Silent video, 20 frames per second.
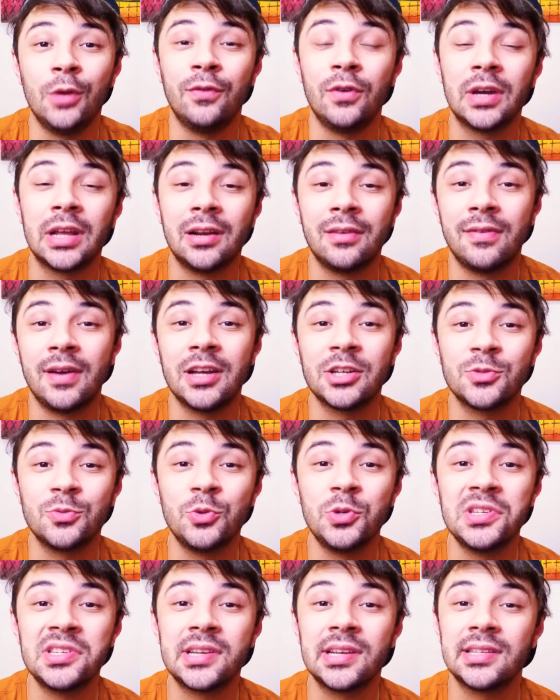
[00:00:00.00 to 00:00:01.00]
Eu vou gravar
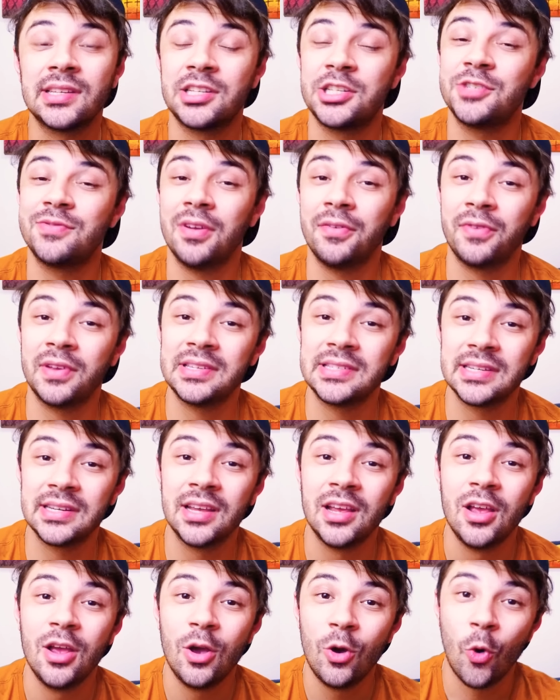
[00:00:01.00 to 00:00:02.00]
as músicas, a gente vai
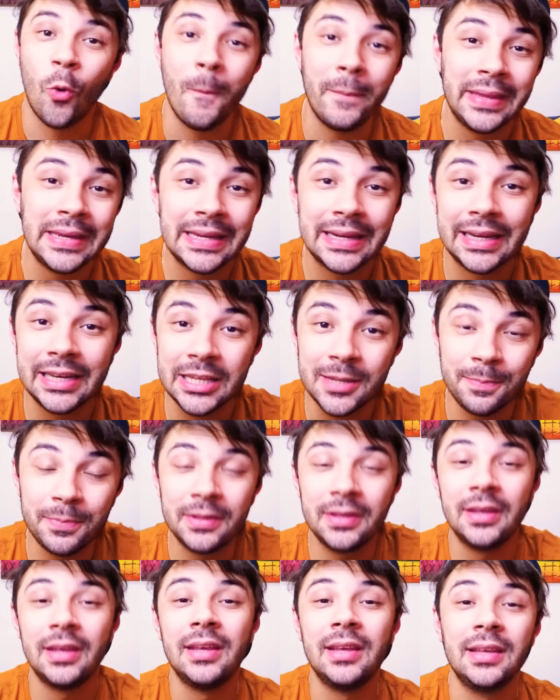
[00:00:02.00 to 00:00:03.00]
fazer um mini
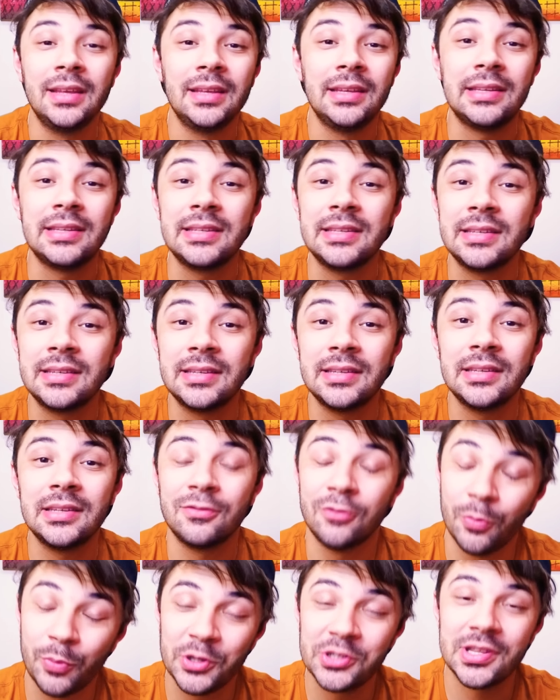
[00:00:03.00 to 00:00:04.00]
clipe
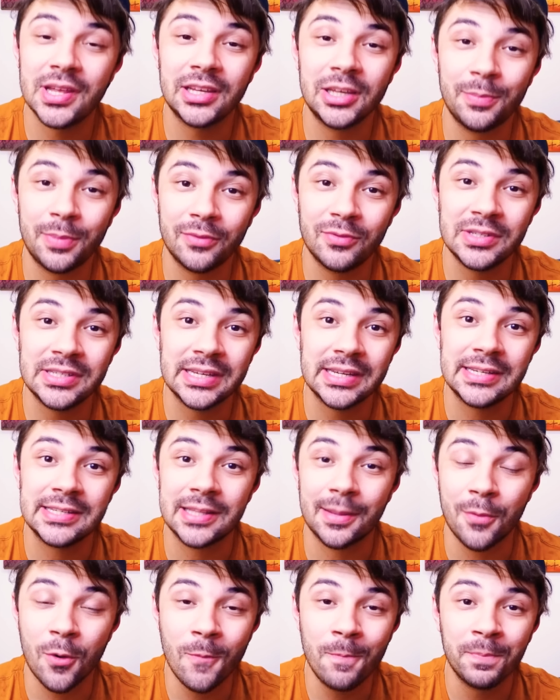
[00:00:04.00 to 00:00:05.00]
e vou postar aqui para
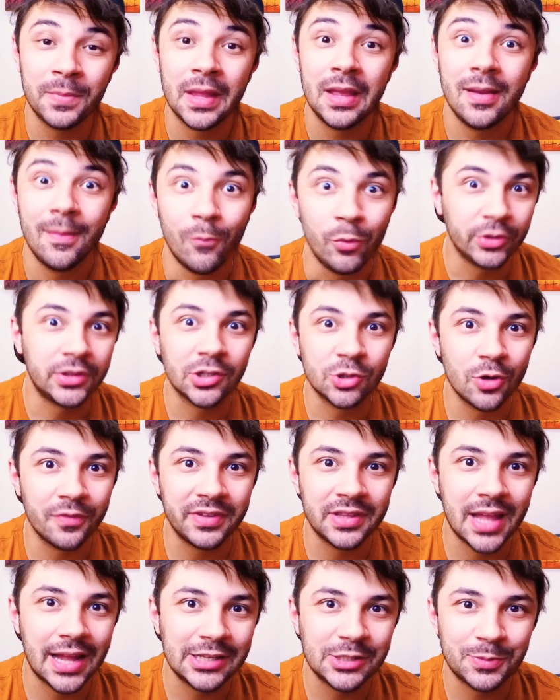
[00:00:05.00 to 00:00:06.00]
vocês, tá bom? Muitas
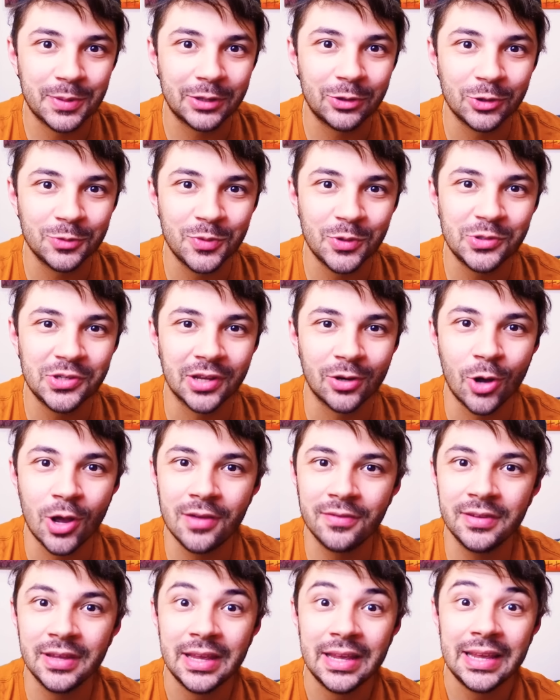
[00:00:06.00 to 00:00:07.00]
novidades para
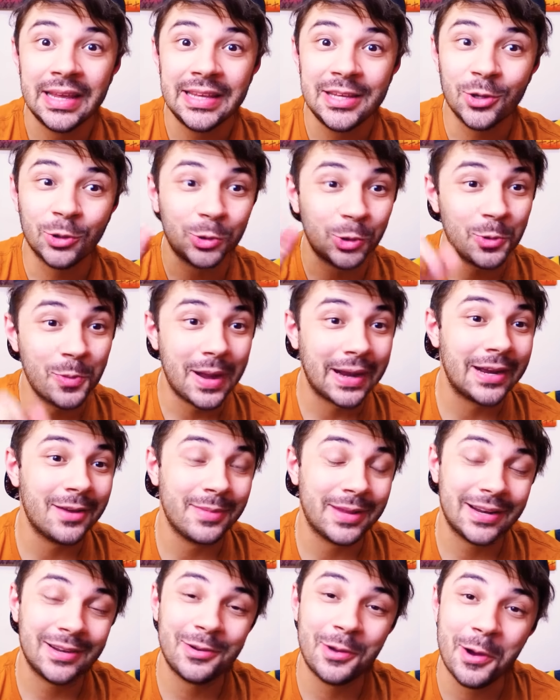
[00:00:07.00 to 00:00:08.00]
2019 e eu tô com uma
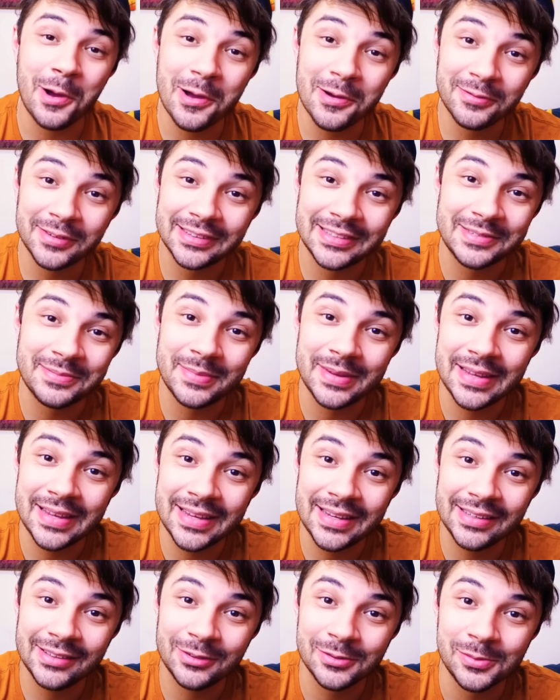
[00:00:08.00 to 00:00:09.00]
câmera nova
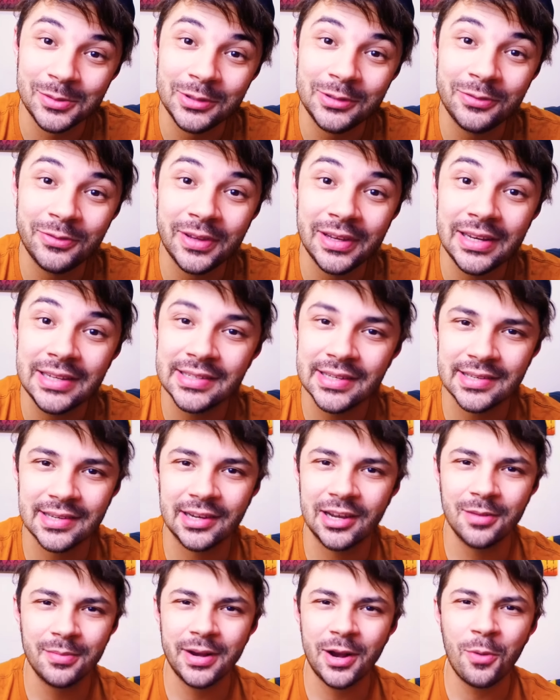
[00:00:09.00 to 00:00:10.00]
também, tô muito feliz.
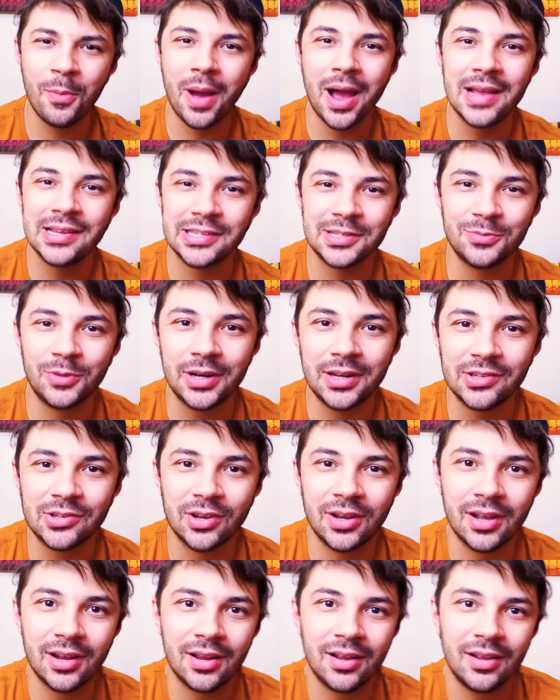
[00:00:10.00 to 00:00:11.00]
Essa câmera é o máximo, olha
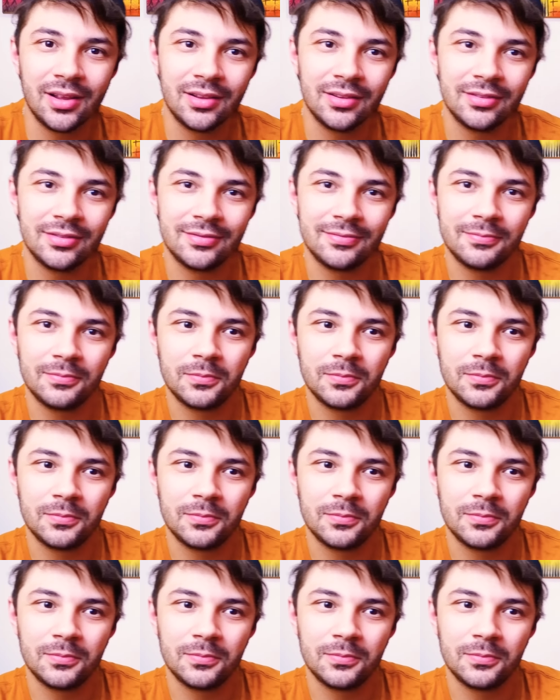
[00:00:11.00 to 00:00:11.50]
só, ela